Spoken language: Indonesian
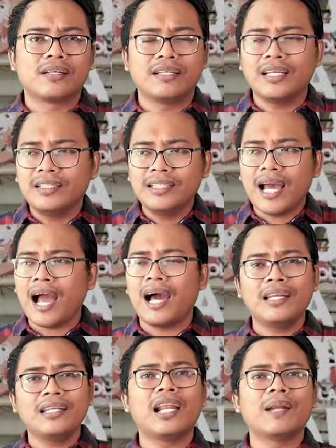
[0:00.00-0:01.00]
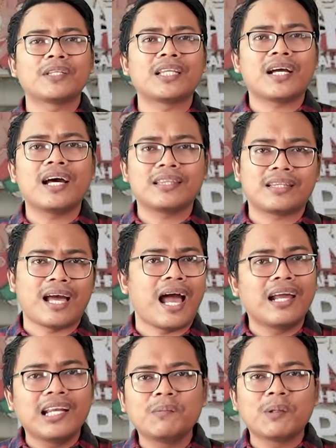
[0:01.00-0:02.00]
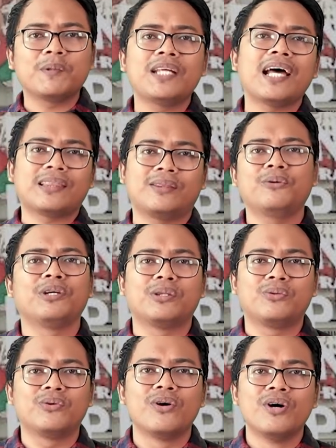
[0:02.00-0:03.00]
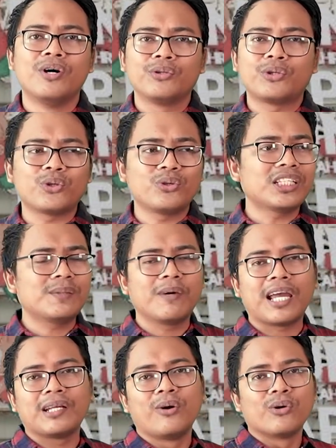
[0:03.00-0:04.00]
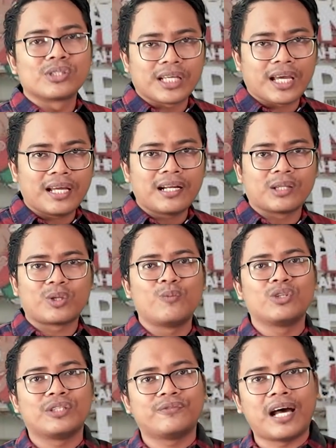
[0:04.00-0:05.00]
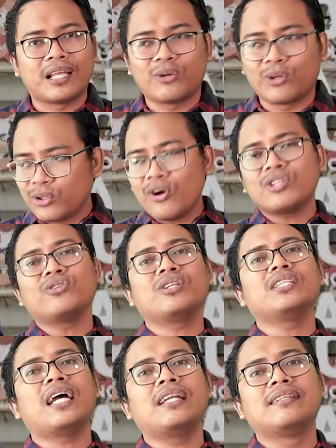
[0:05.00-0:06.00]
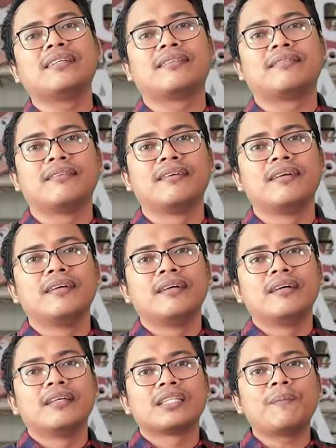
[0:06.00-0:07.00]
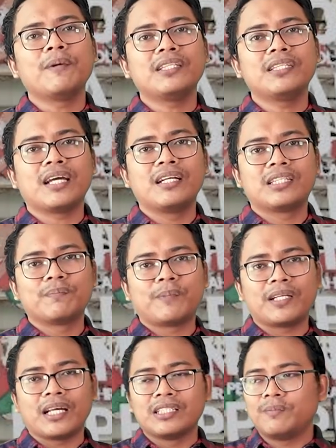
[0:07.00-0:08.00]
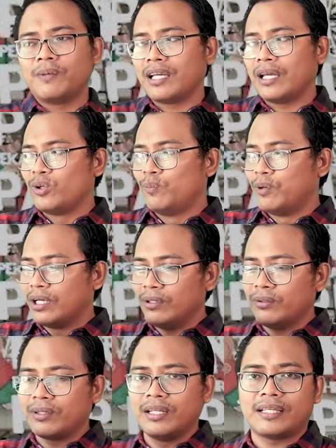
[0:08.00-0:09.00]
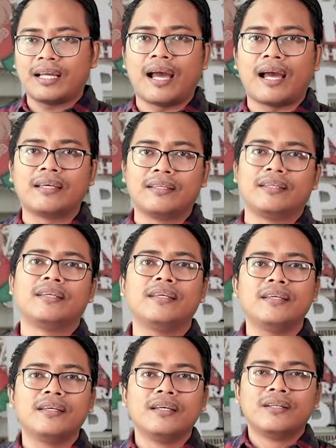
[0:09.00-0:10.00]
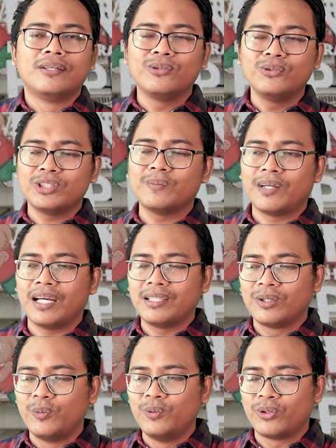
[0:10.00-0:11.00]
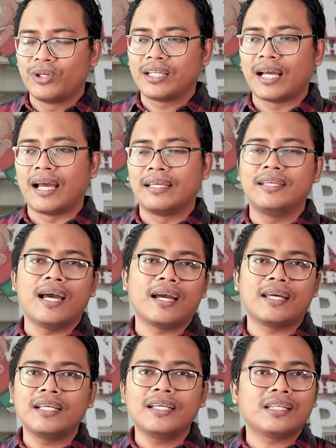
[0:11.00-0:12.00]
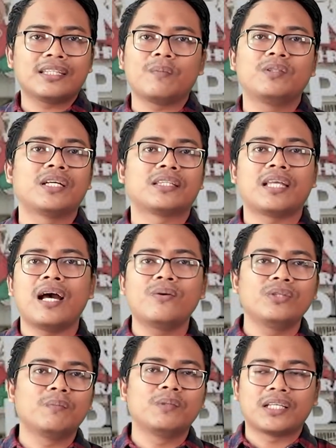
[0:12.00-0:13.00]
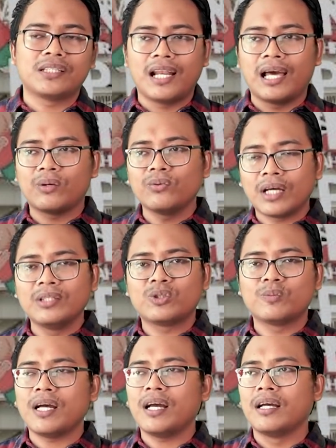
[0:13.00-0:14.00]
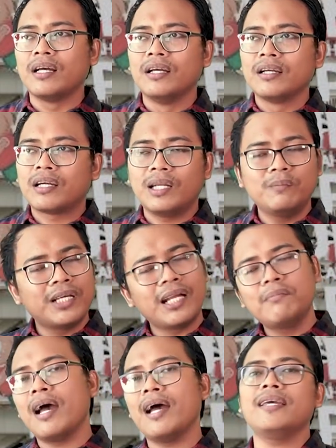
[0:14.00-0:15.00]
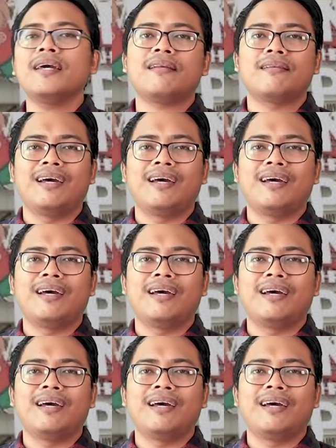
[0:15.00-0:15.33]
Karena dia ahli dalam tata kata, ahli berpidato gitu. Cocoknya sebagai dosen atau motivator, cocok ini Anies gitu. Tapi ketika ditempatkan sebagai gubernur DKI, ditunjuk sebagai gubernur DKI, akhirnya ya kita bisa tahu yang bisa dia lakukan cuma kelebihan bayar.